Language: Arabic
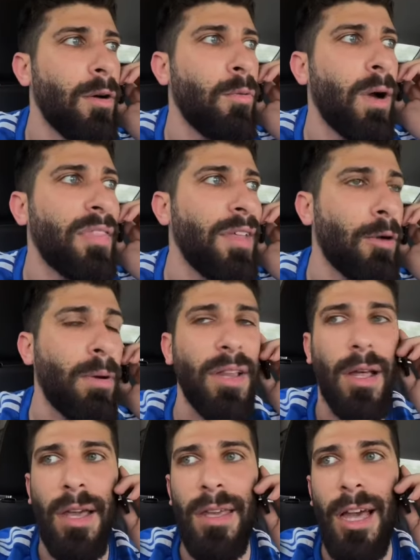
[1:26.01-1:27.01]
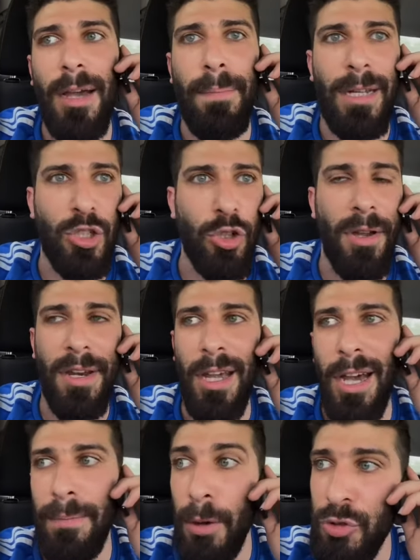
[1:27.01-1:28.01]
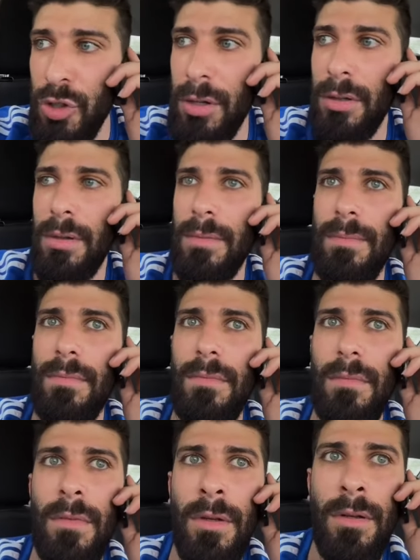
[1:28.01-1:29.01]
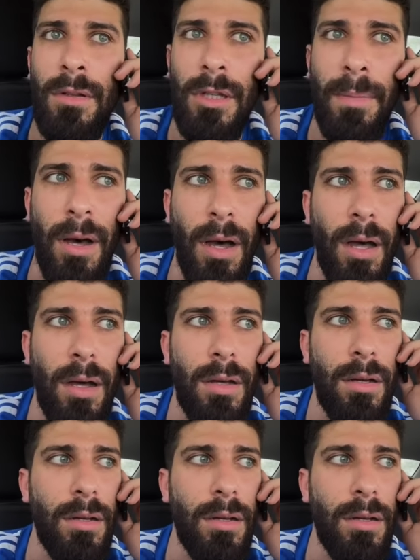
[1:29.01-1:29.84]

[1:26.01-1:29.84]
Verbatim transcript: واحد لك واحد لخيك برشلونه ريال موجود طباعه